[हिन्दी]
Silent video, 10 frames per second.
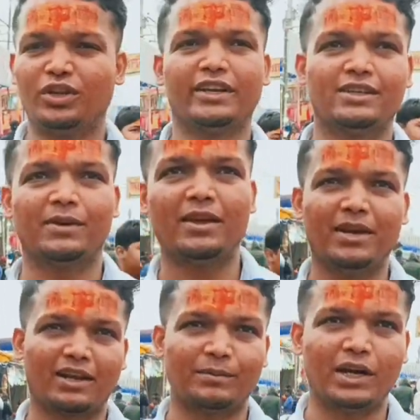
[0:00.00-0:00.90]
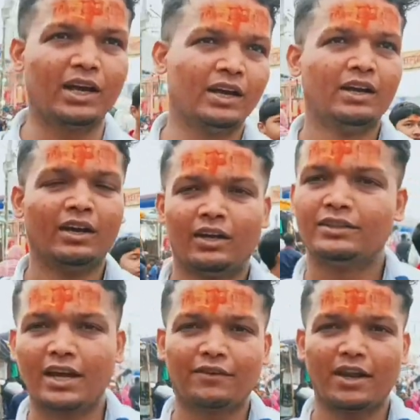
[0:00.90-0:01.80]
ऊँट ये सब नहीं मिलेंगे बड़ा
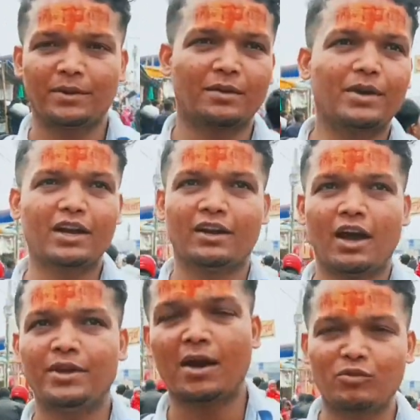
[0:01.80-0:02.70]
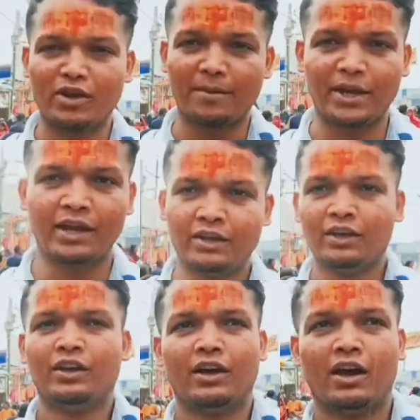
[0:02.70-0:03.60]
जानवर नहीं मिलता मगर अभी आपको यहाँ पे
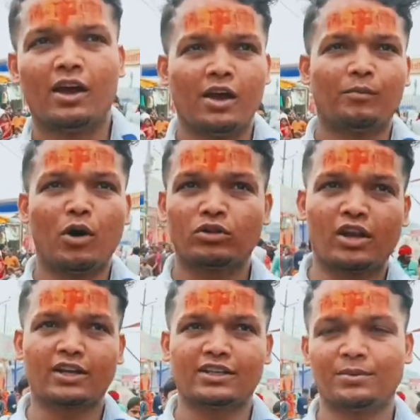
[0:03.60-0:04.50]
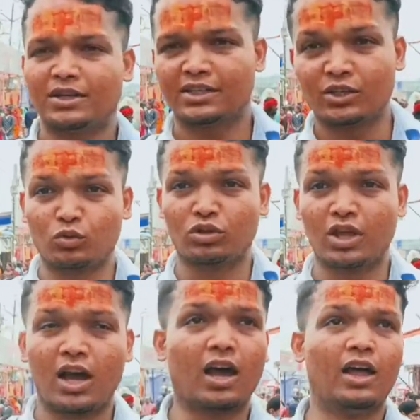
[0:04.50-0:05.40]
बहुत तरह के जानवर जैसे
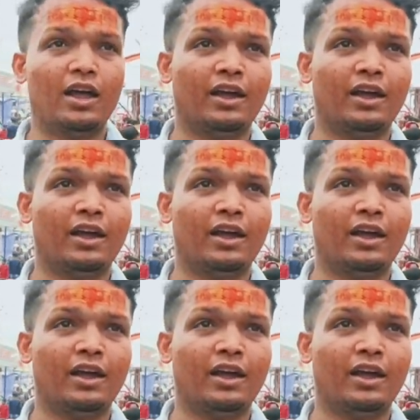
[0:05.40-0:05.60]
कुत्ता